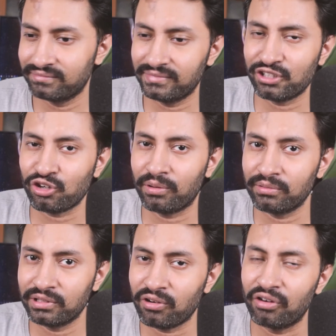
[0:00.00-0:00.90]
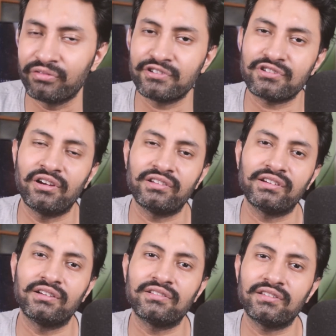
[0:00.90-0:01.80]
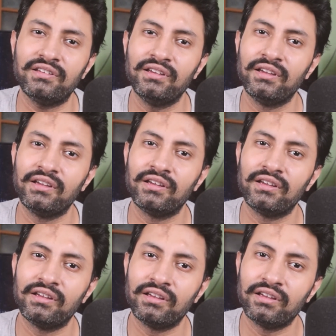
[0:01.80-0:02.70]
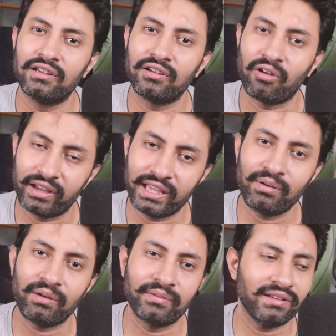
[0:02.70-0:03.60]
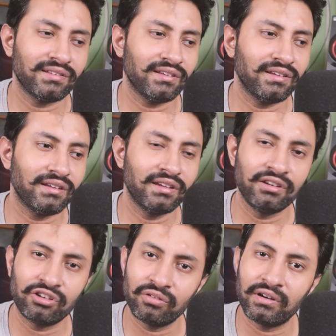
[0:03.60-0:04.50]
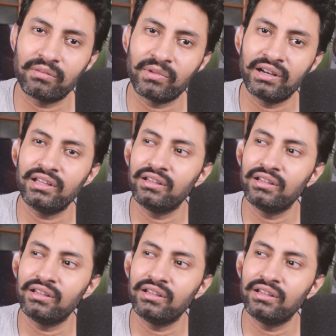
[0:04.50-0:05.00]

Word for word: মানে সবার মধ্যে কনফিউশন হয় সেটা হচ্ছে অনেকেই ভাবে যে ইন্ট্রোভার্ট মানেই